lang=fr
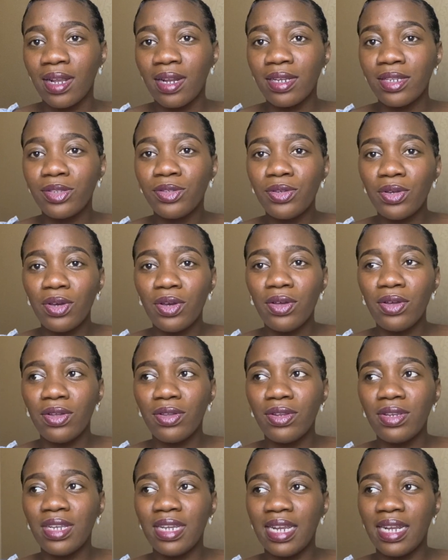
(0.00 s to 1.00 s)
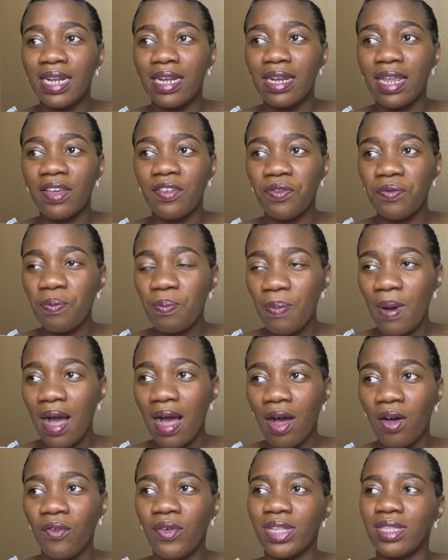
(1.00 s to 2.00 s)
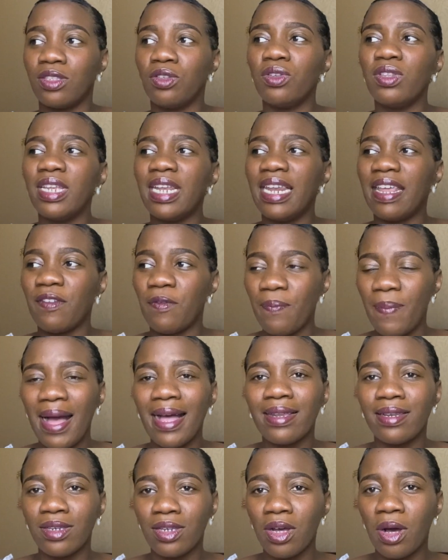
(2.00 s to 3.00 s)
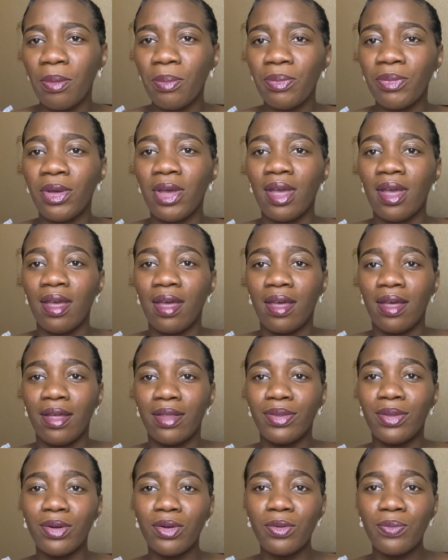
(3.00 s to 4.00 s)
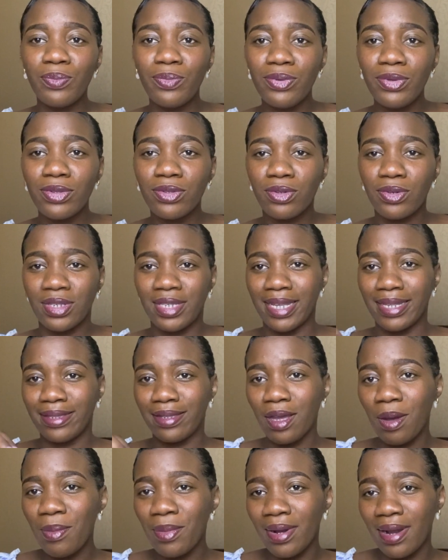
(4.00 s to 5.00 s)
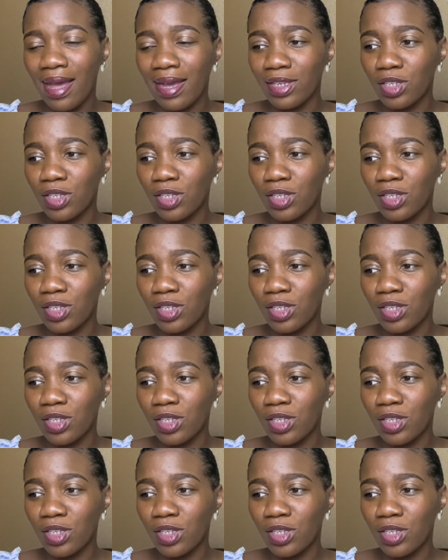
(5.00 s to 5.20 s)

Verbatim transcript: Dieu n'élève pas, en fait, Dieu n'élève pas un homme dans le but que cet homme-là